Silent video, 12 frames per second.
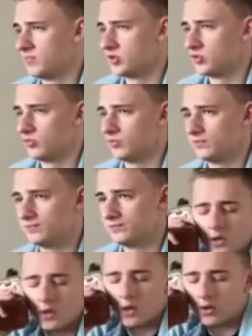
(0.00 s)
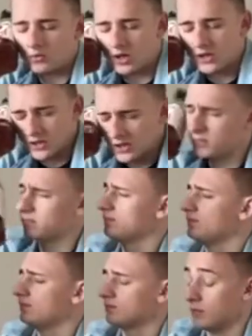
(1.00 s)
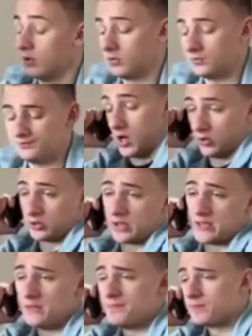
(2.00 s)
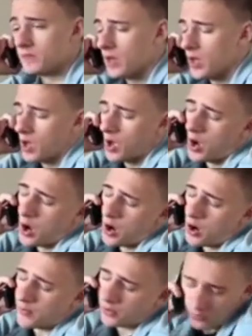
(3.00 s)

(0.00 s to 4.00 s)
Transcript: Пиз... Алло, такси? Алло, такси? У